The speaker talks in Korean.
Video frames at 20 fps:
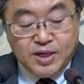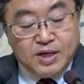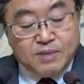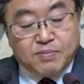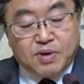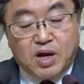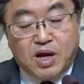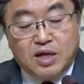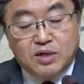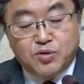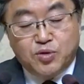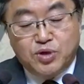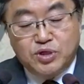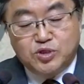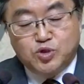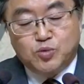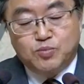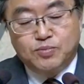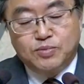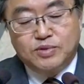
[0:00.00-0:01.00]
빌라도를
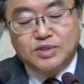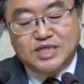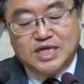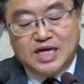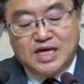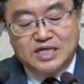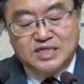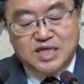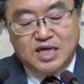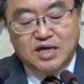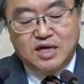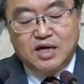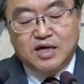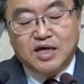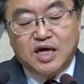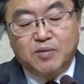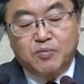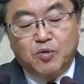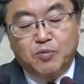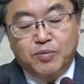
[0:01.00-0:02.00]
좀 잘
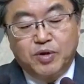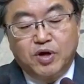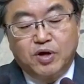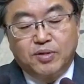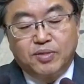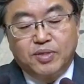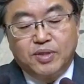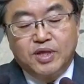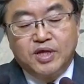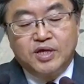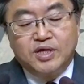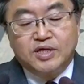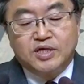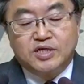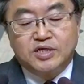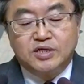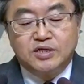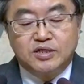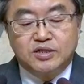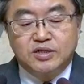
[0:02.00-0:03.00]
생각해 보면
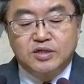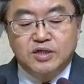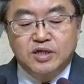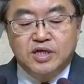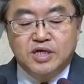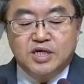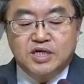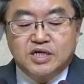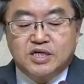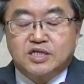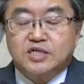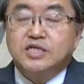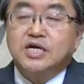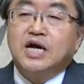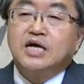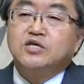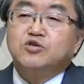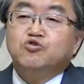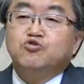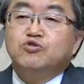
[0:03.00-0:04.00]
그는
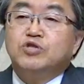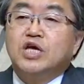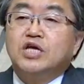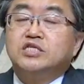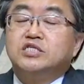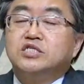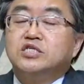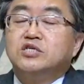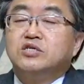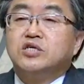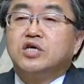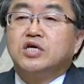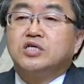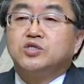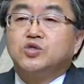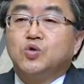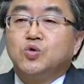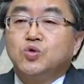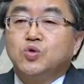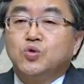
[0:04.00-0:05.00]
그냥 유대 지역의
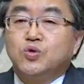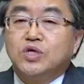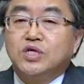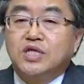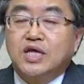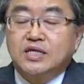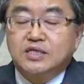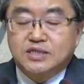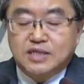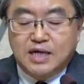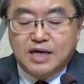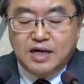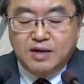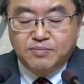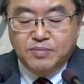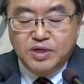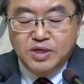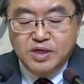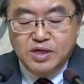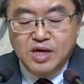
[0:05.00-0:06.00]
총독이 된
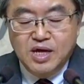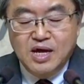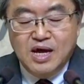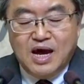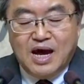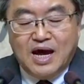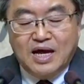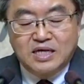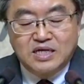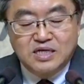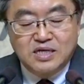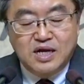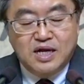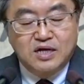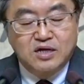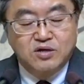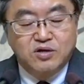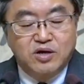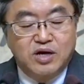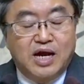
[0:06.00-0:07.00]
사람이
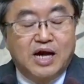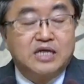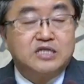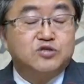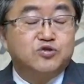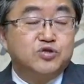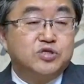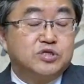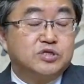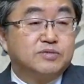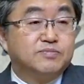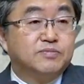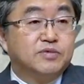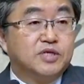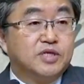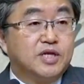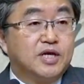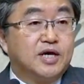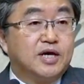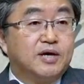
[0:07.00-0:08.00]
아니라는 걸 알 수
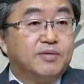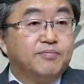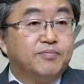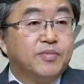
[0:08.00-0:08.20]
있습니다.